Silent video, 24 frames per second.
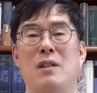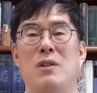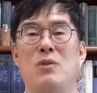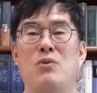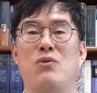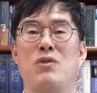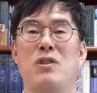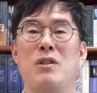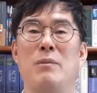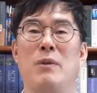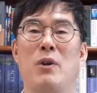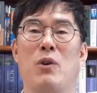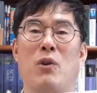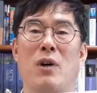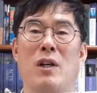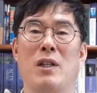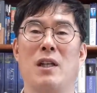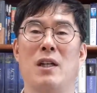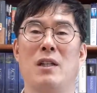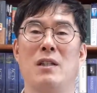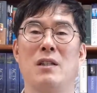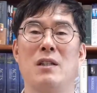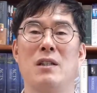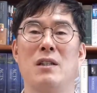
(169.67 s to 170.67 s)
예수님에
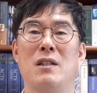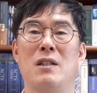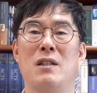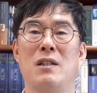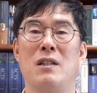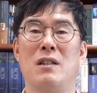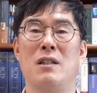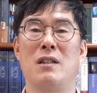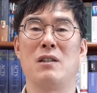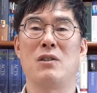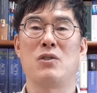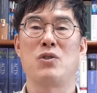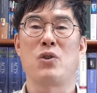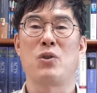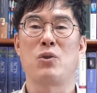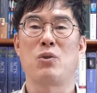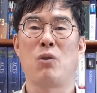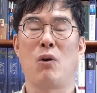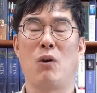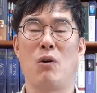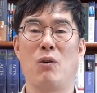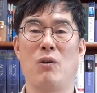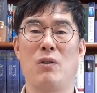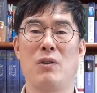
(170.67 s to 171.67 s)
관한 어
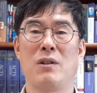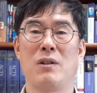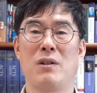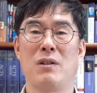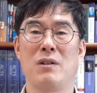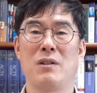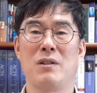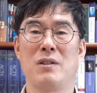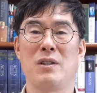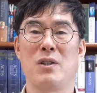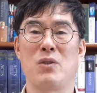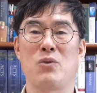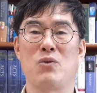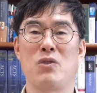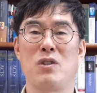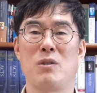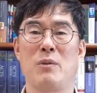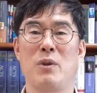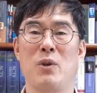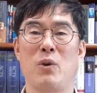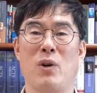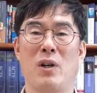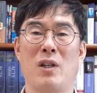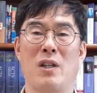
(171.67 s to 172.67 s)
전통
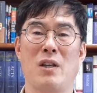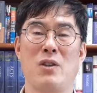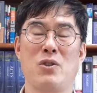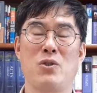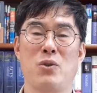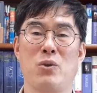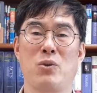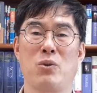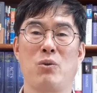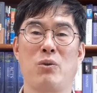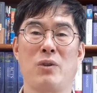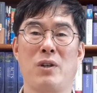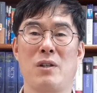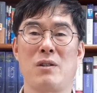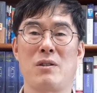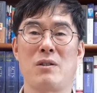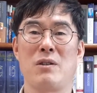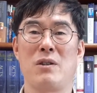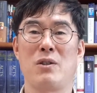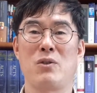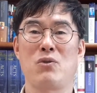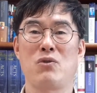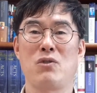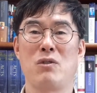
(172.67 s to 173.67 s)
예수님에 관한
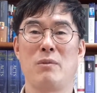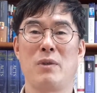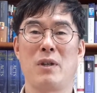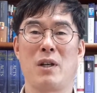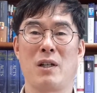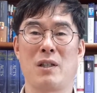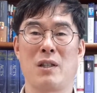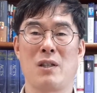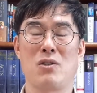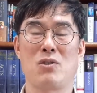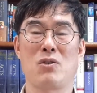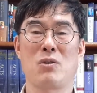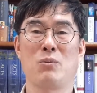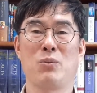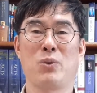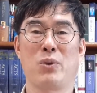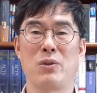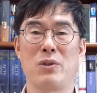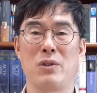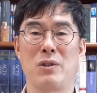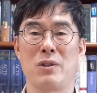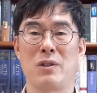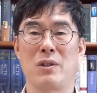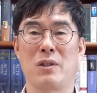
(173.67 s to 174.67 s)
전통에서 예수님에 관한
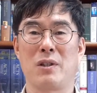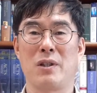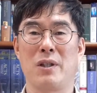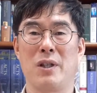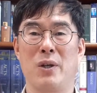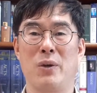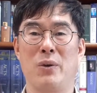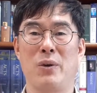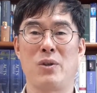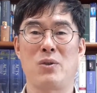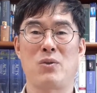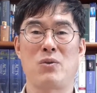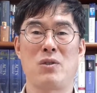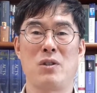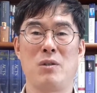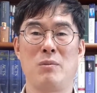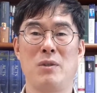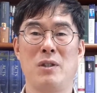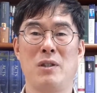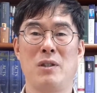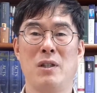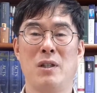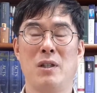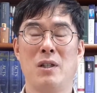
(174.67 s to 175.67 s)
정보를 얻을 거예요.
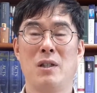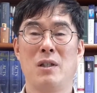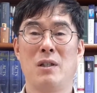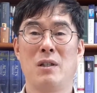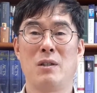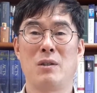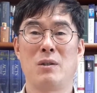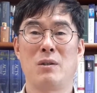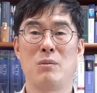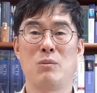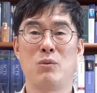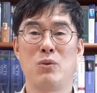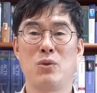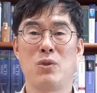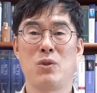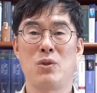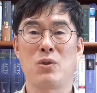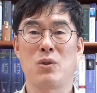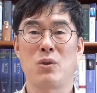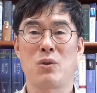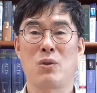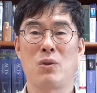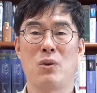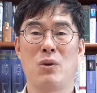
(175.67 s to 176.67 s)
예수님이 어떤
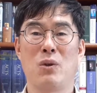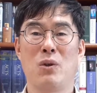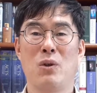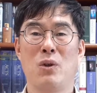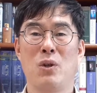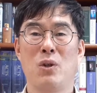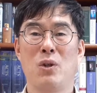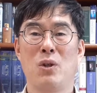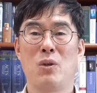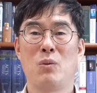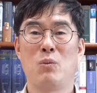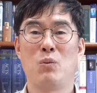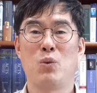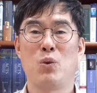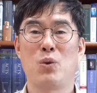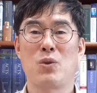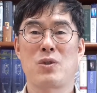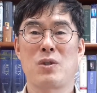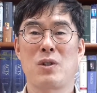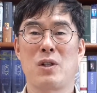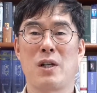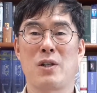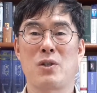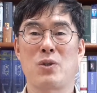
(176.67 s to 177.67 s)
분이셨고
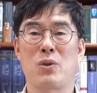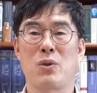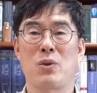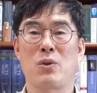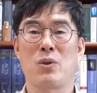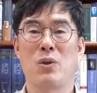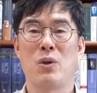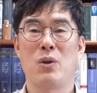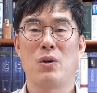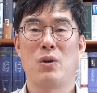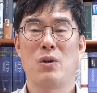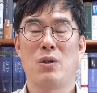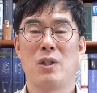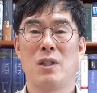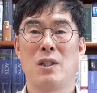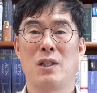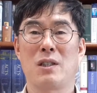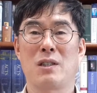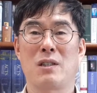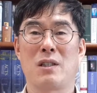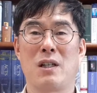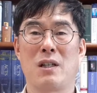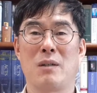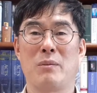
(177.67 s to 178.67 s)
무엇을 하셨고
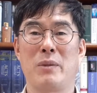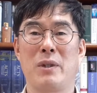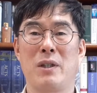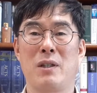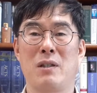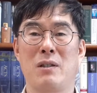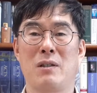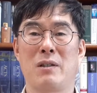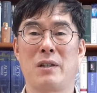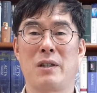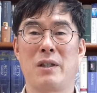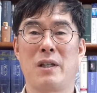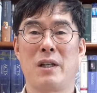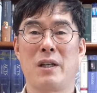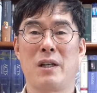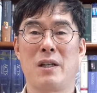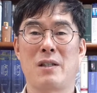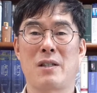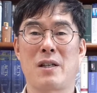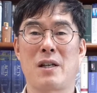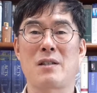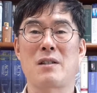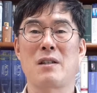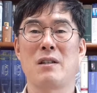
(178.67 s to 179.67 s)
그 다음에 어떻게
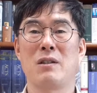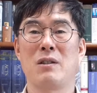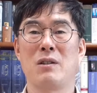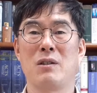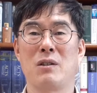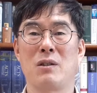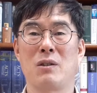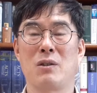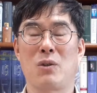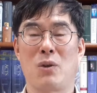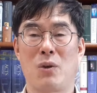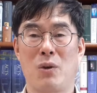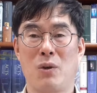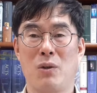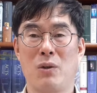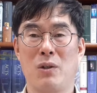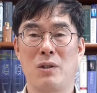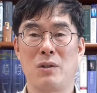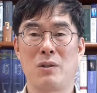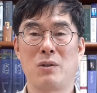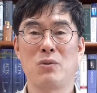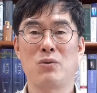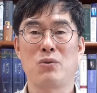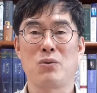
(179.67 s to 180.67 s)
사셨고
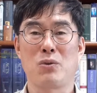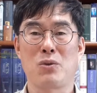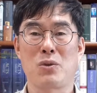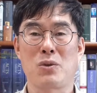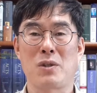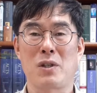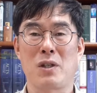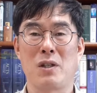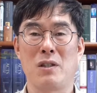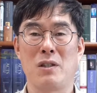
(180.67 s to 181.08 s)
어떤 중요성이